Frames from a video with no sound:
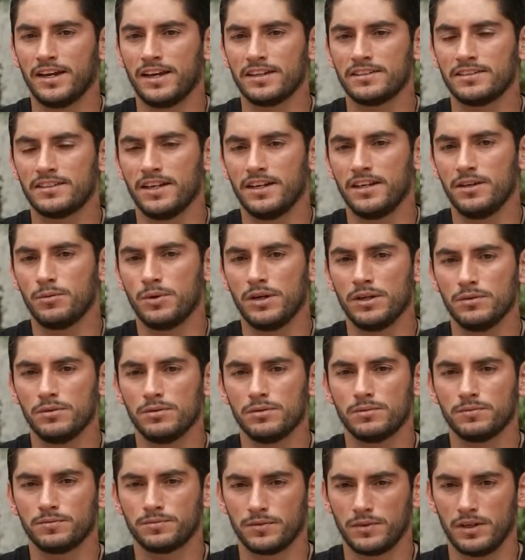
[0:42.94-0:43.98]
que hacer y
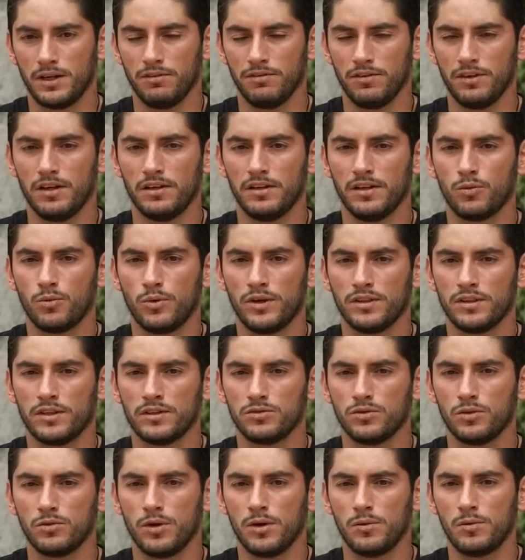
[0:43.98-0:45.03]
bueno, a final de
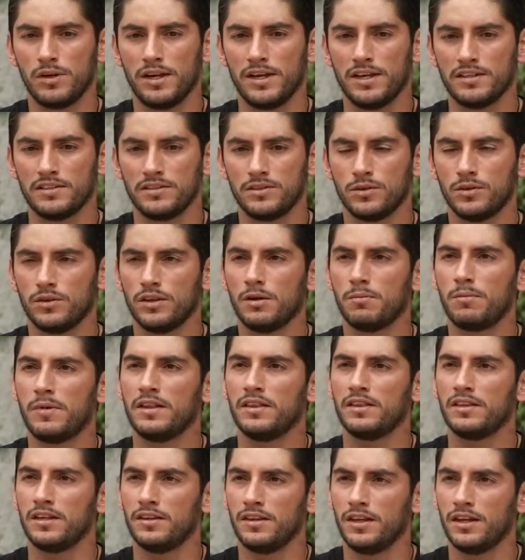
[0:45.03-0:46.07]
cuentas tomamos la decisión de
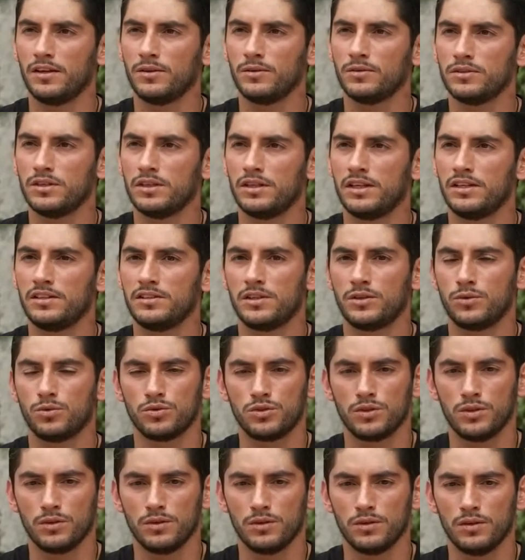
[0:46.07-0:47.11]
mantenernos en la
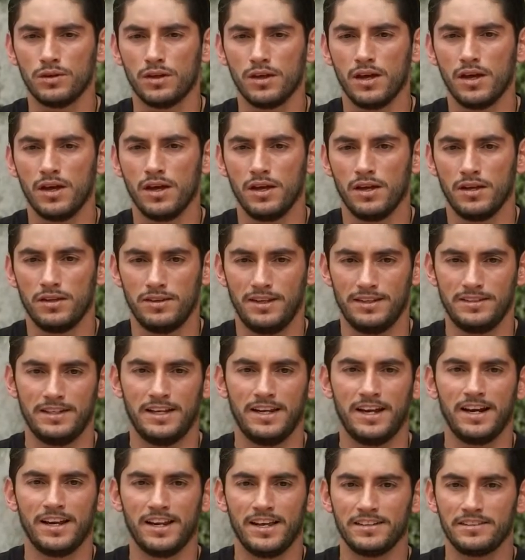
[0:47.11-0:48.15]
institución, de
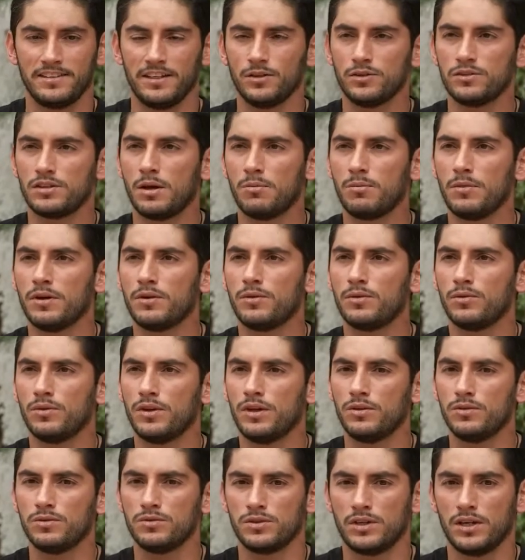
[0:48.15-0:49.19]
ser agradecidos también con
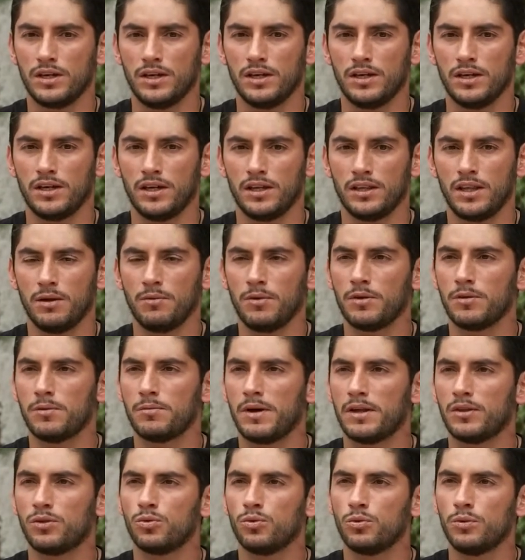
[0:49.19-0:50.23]
ellos que, que también me
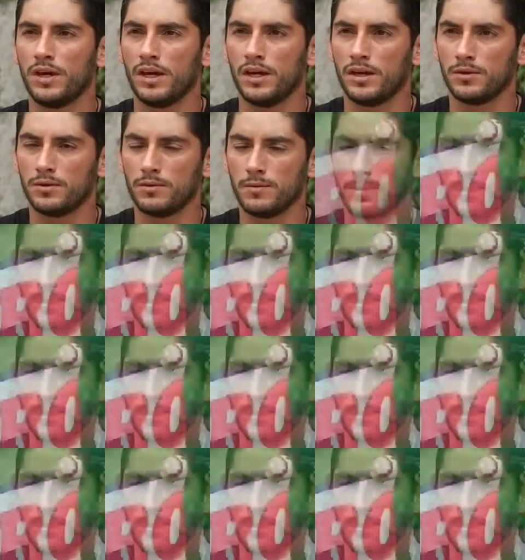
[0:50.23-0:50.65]
mantuvieron,